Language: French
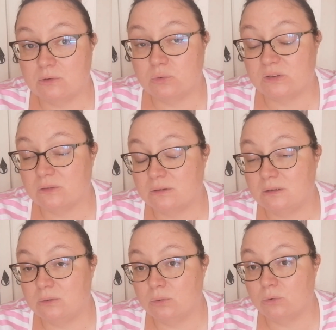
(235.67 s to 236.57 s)

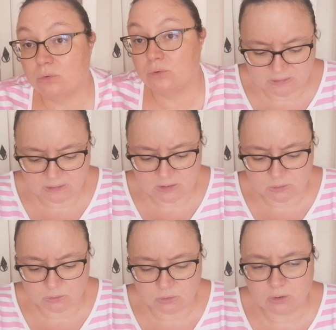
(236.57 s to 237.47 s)
70 euh, euros district
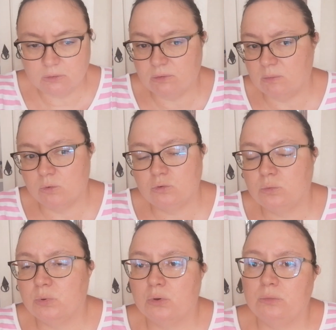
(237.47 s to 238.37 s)
Center, vraiment
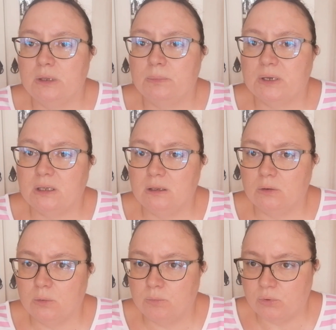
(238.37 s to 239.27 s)
du premier
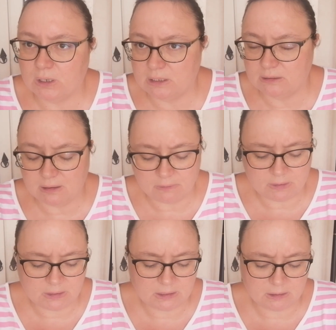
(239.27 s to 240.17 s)
prix pour aller
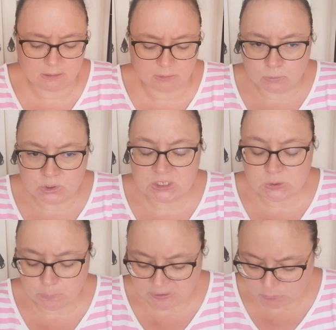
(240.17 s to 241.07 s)
travailler chez
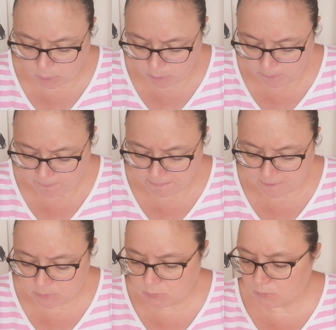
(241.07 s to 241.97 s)
son patron.
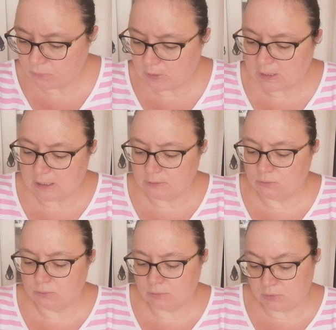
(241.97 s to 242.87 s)
Donc voilà,
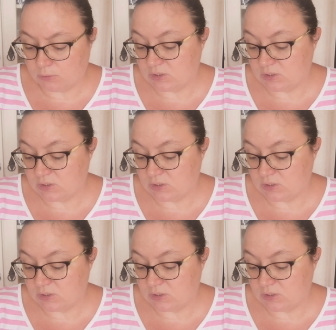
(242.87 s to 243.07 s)
donc